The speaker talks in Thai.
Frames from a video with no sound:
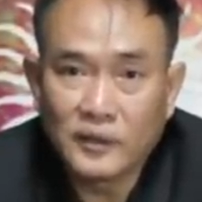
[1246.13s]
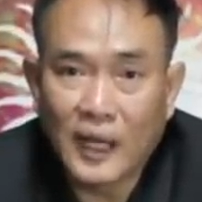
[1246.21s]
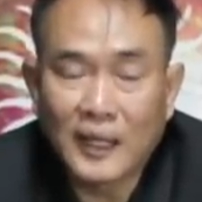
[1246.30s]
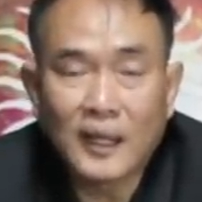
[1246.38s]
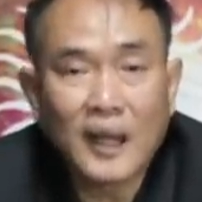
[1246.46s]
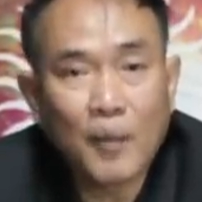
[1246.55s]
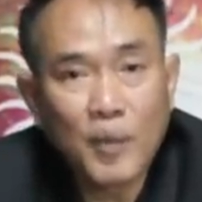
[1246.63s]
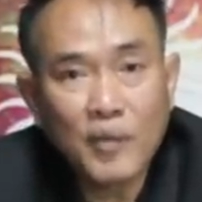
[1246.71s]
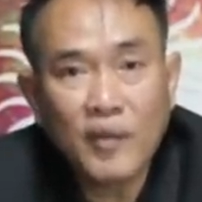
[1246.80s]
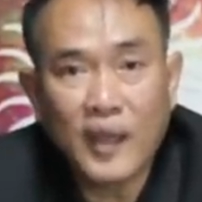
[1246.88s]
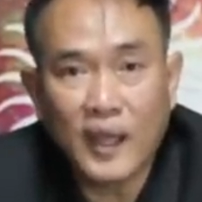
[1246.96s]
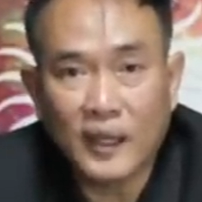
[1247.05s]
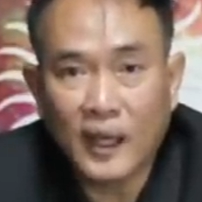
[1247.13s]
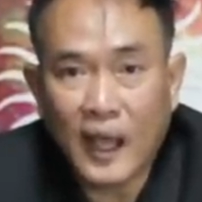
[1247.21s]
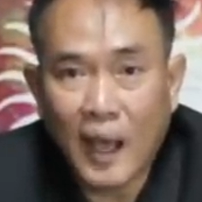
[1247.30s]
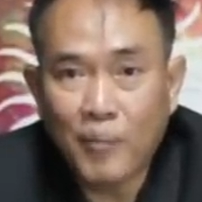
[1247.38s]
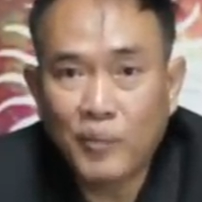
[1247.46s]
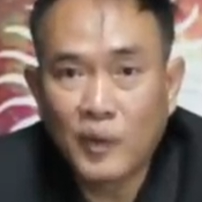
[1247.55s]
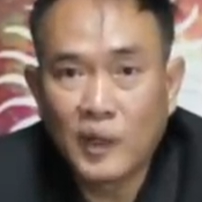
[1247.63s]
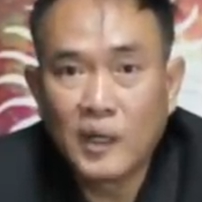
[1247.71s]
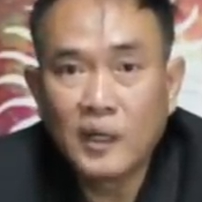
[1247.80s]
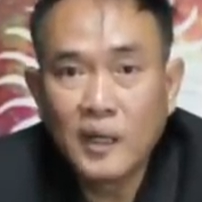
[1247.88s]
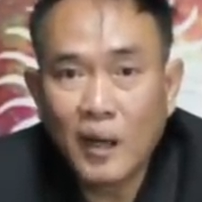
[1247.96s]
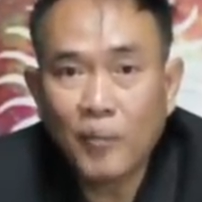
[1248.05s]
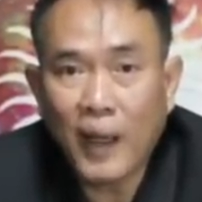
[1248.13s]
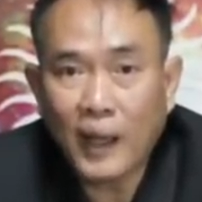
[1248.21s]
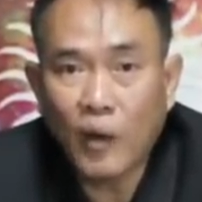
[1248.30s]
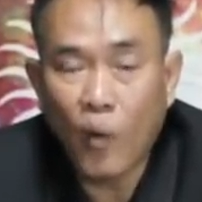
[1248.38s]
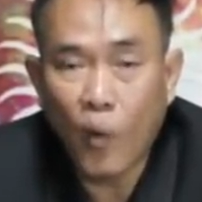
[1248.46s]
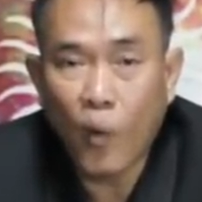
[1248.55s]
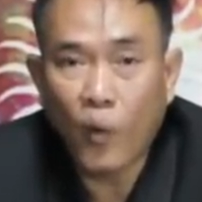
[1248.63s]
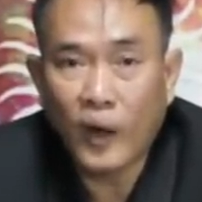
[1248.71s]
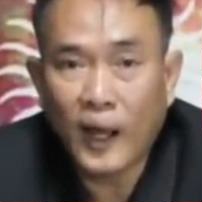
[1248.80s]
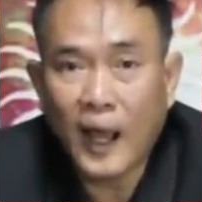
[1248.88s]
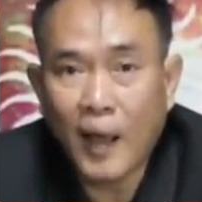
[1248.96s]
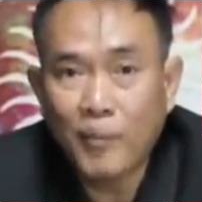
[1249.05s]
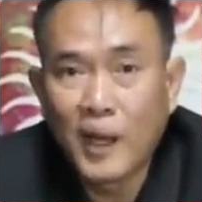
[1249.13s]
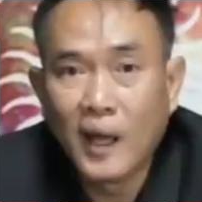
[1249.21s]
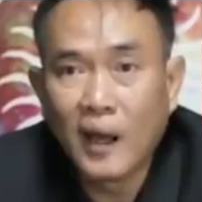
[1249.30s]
กาญจนาพิเศษนะครับยิงเยื้องแมคโครนะครับ